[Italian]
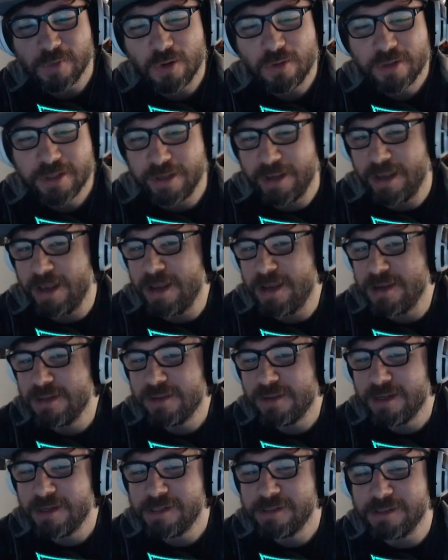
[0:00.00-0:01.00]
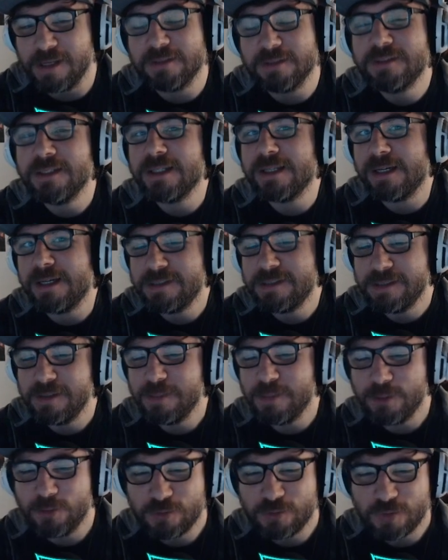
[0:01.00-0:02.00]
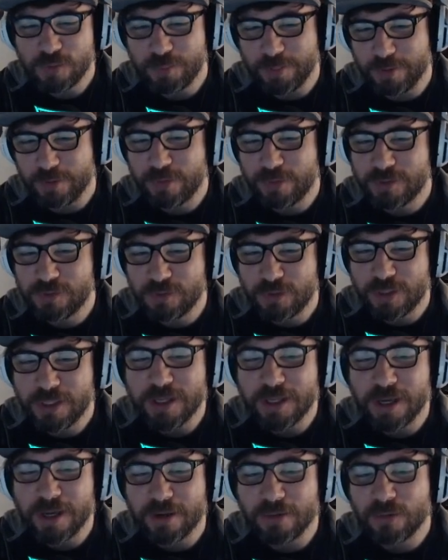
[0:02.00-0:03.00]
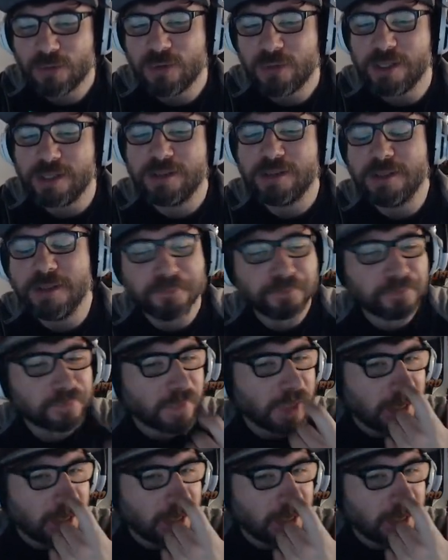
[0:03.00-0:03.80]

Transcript: ok, interessante, grazie Minuzzo per questo regalo, quindi